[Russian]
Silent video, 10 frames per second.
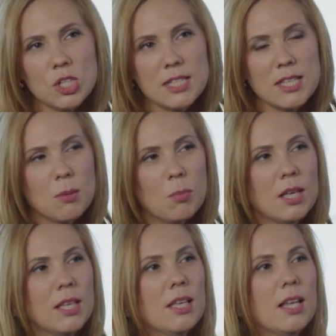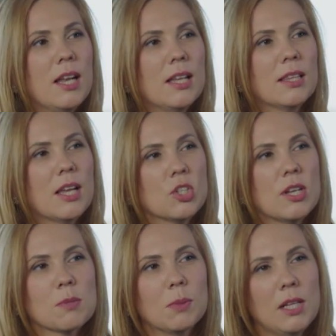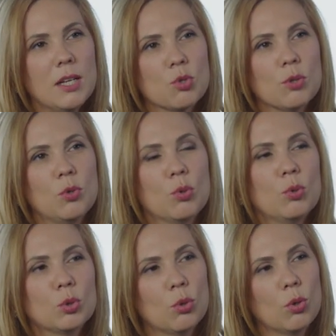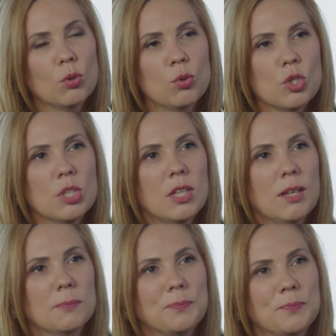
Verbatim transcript: же темы или начали смотреть уже в другую сторону и шире?